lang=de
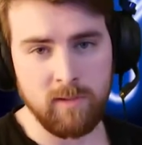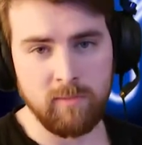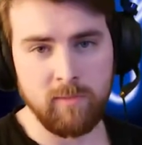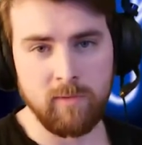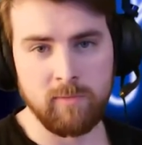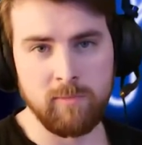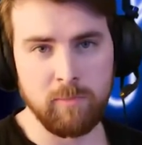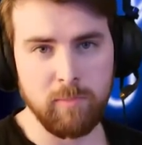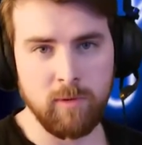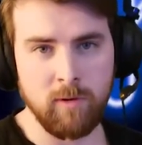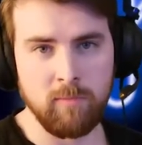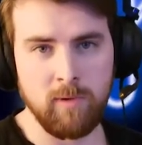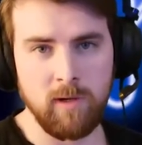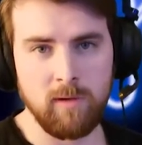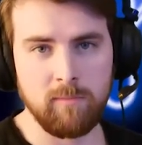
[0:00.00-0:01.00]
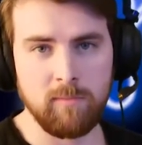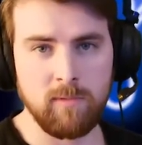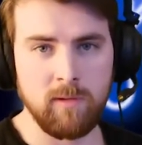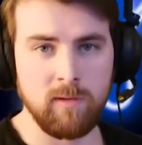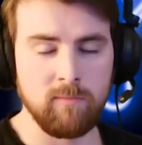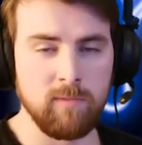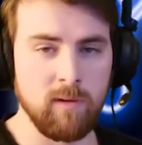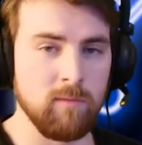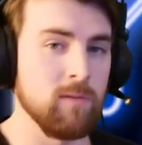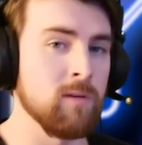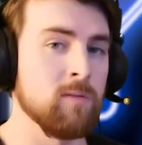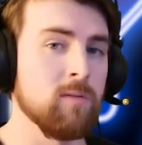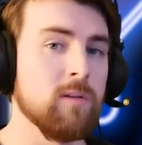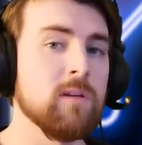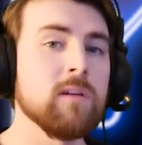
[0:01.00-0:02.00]
den wir so mitbekommen haben, den werden wir
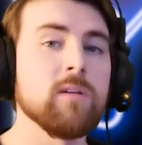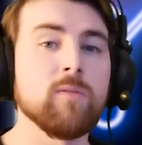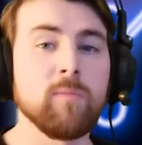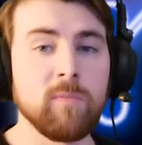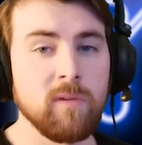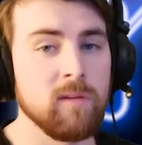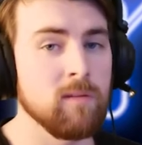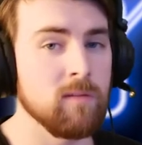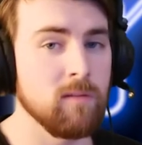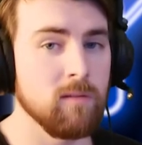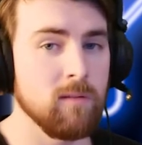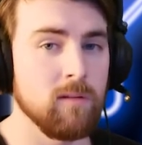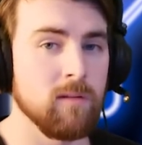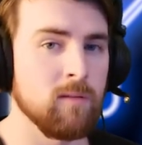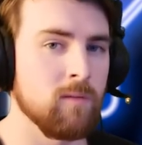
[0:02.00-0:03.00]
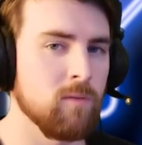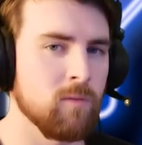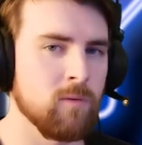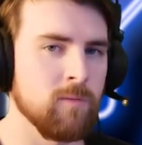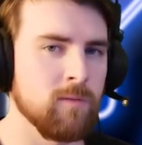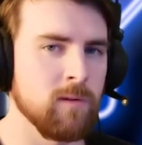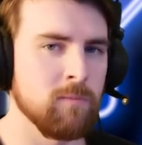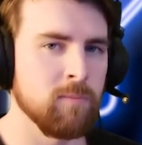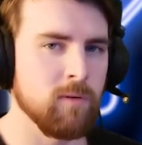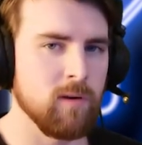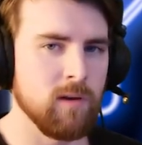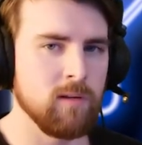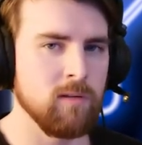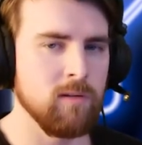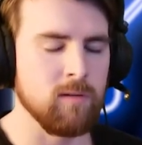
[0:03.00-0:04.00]
natürlich umsetzen in den zukünftigen
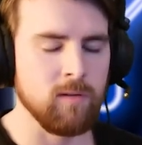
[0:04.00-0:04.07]
Projekten.